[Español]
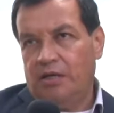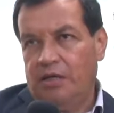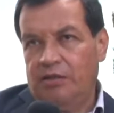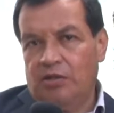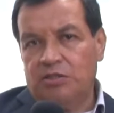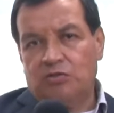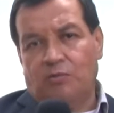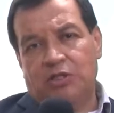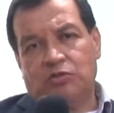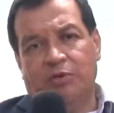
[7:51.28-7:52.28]
Entonces,
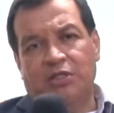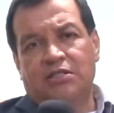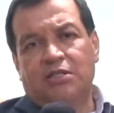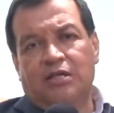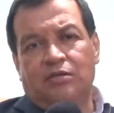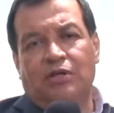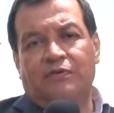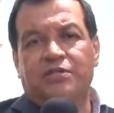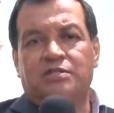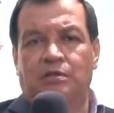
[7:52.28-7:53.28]
como les comenté hace rato,
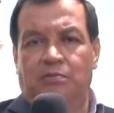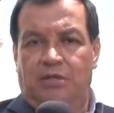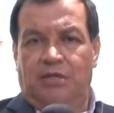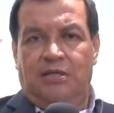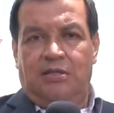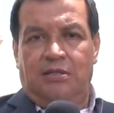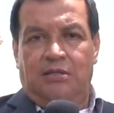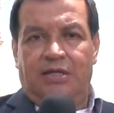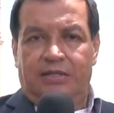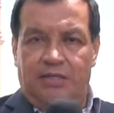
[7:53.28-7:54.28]
la festividad
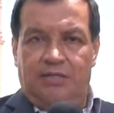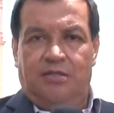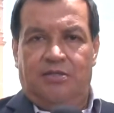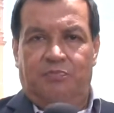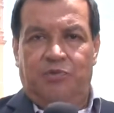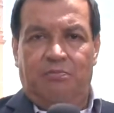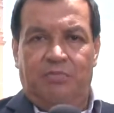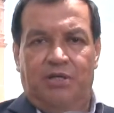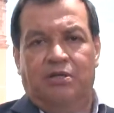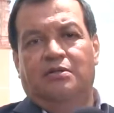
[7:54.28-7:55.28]
del 15 de
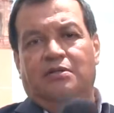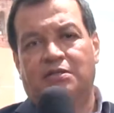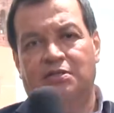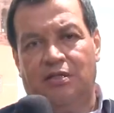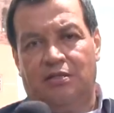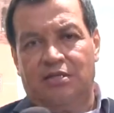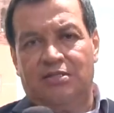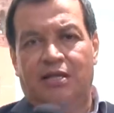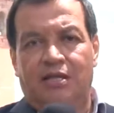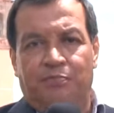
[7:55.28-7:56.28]
septiembre se
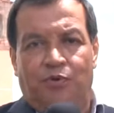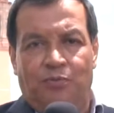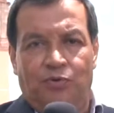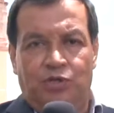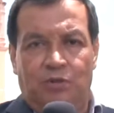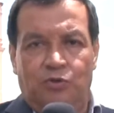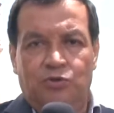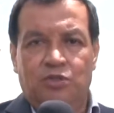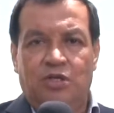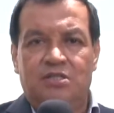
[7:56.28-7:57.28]
traslada por
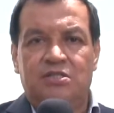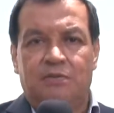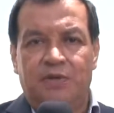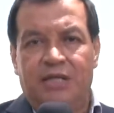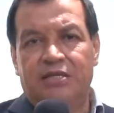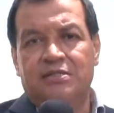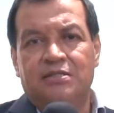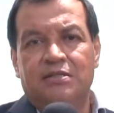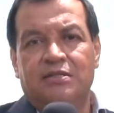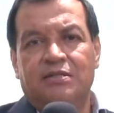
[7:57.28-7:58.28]
motivos
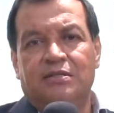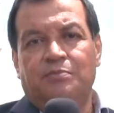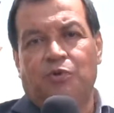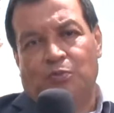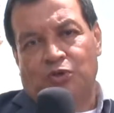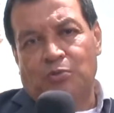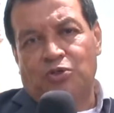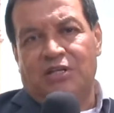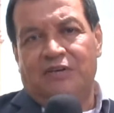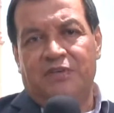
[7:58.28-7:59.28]
civiles, por
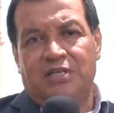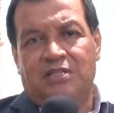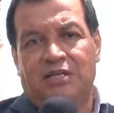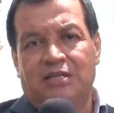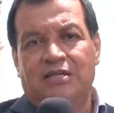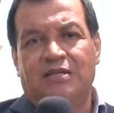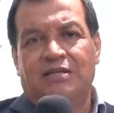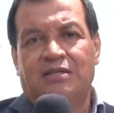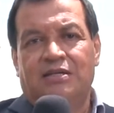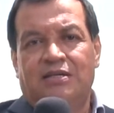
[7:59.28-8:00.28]
motivos de la fiesta,
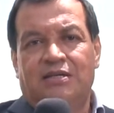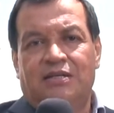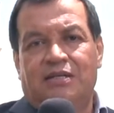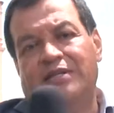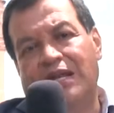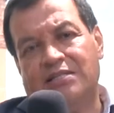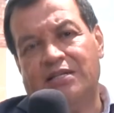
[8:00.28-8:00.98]
la